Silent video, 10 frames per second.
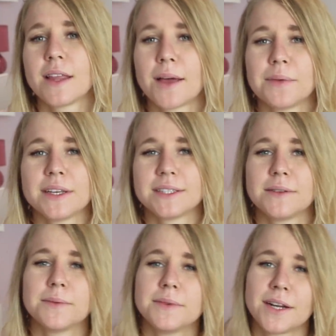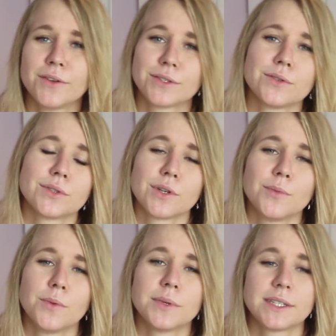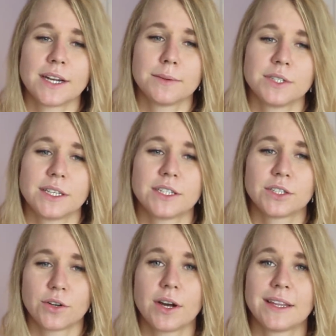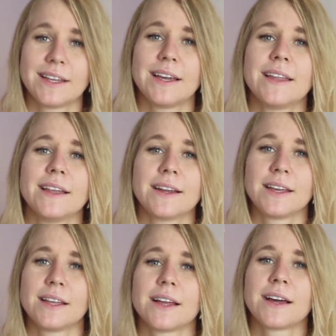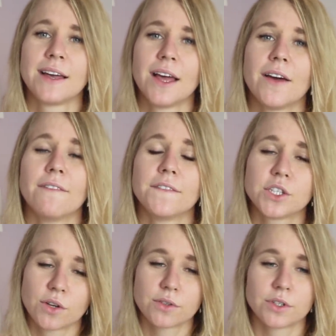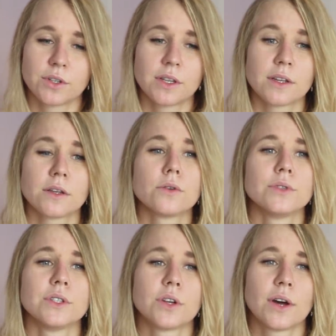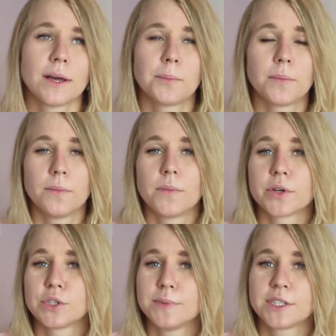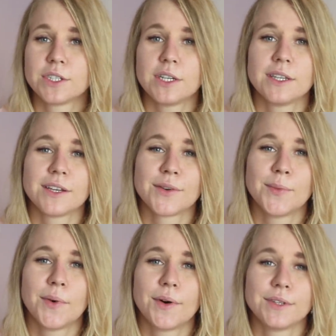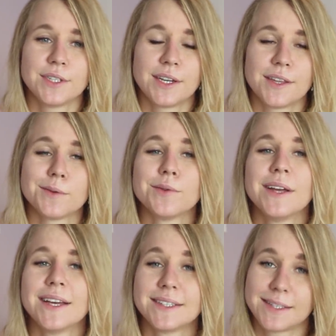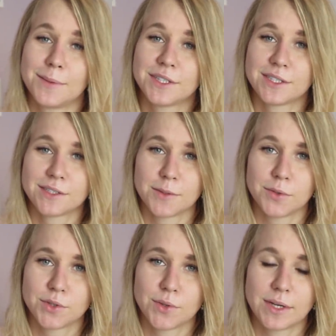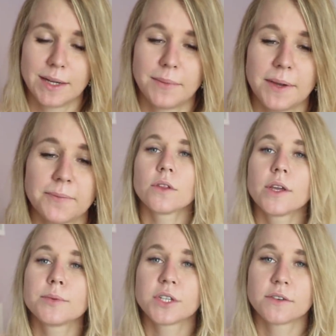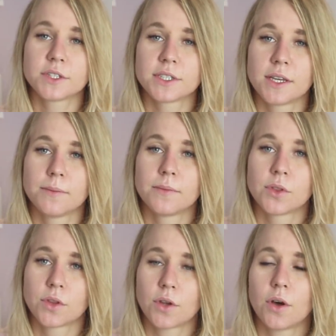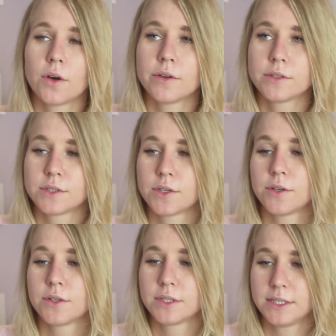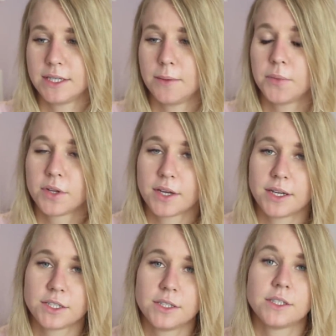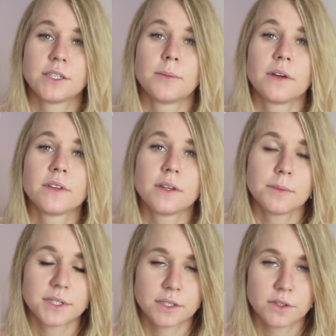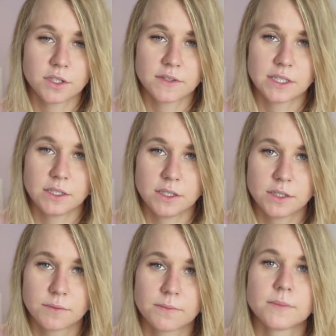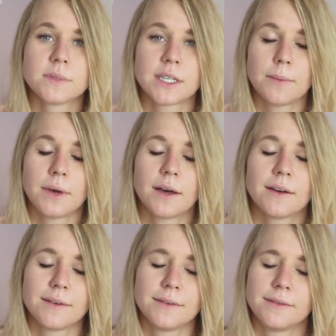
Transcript: jakby jestem radosną osobą, bo staram się też trochę tej energii jednak wyciągnąć od innych ludzi, trochę rozśmieszyć innych, bo dzięki temu sama się ze sobą czuję lepiej. No i przede wszystkim to, co chcę podkreślić. Naprawdę nie ma czego się wstydzić. Sama